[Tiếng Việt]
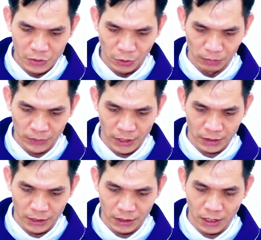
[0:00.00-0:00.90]
Chúng thích
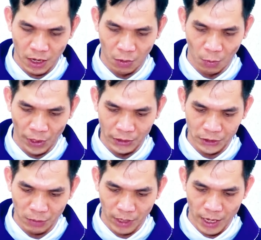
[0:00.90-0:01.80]
đứng cầu nguyện
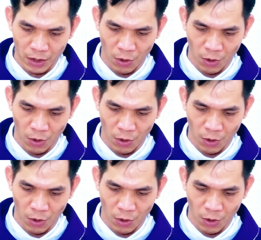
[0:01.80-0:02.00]
trong các